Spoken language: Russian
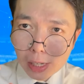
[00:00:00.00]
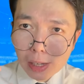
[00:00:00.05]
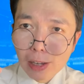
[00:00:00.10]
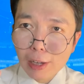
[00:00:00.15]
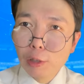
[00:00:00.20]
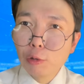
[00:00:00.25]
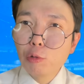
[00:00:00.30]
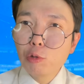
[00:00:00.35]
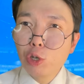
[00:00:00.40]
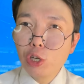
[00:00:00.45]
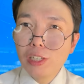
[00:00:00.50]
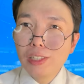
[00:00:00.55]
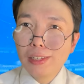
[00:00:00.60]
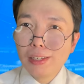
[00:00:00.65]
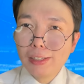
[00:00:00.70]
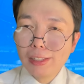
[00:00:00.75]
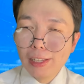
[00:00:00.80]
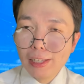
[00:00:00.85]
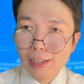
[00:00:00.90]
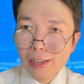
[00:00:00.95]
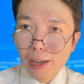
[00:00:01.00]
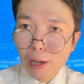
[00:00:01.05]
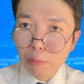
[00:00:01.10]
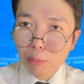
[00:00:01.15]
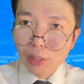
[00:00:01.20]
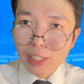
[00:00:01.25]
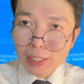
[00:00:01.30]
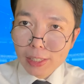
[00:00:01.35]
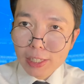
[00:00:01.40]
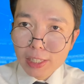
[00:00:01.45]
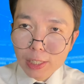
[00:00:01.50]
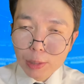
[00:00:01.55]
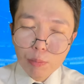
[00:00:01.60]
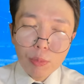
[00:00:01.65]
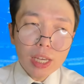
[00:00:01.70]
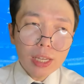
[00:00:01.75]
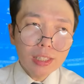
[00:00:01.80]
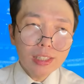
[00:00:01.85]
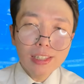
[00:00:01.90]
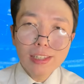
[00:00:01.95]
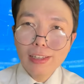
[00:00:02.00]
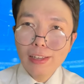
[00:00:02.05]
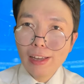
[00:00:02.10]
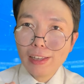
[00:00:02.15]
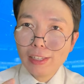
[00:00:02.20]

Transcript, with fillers: оглушительные аплодисменты,